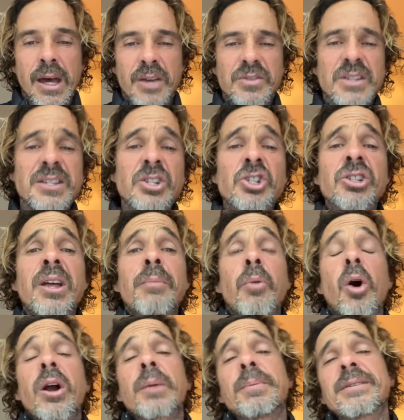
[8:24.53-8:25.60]
Às vezes a gente
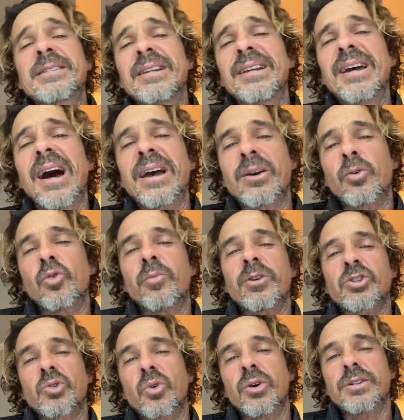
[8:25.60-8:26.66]
demora para se ligar em
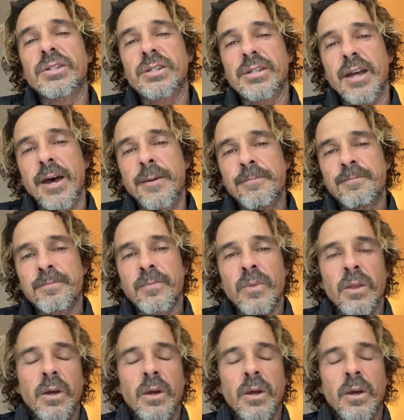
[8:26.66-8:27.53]
algumas coisas, né?